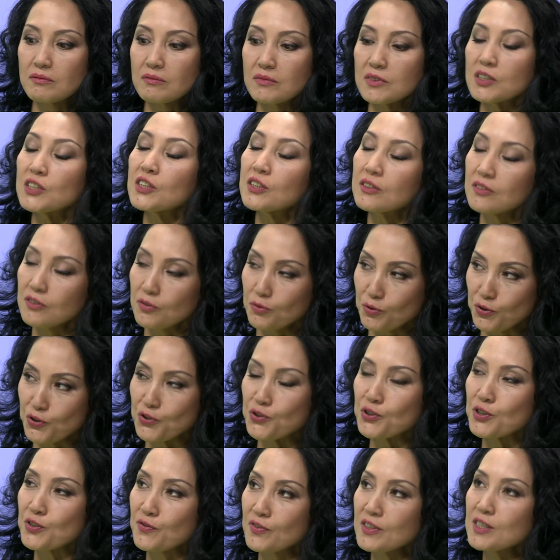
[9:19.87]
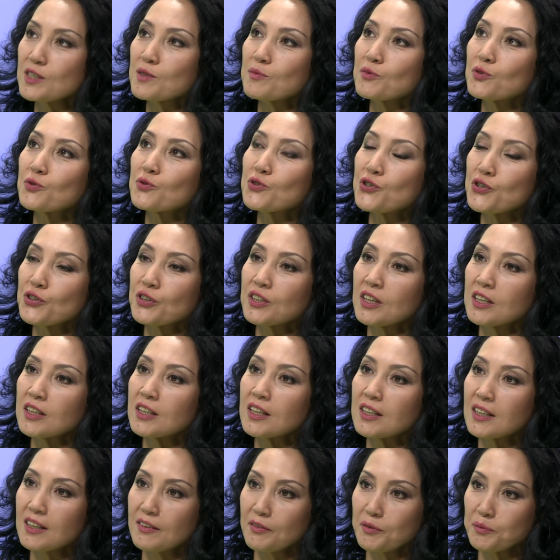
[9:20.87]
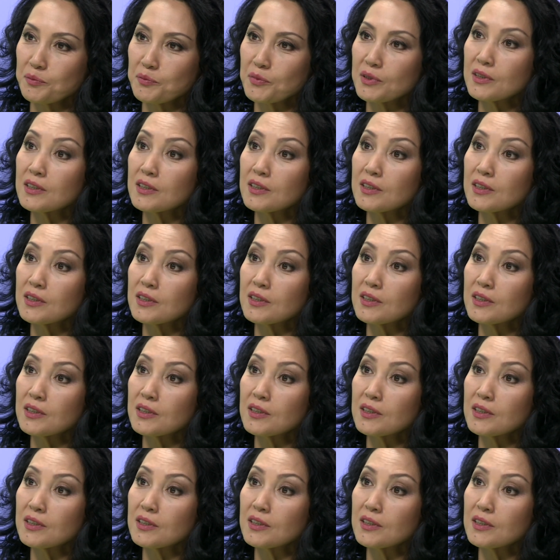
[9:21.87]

не, не очень известным, но очень талантливым,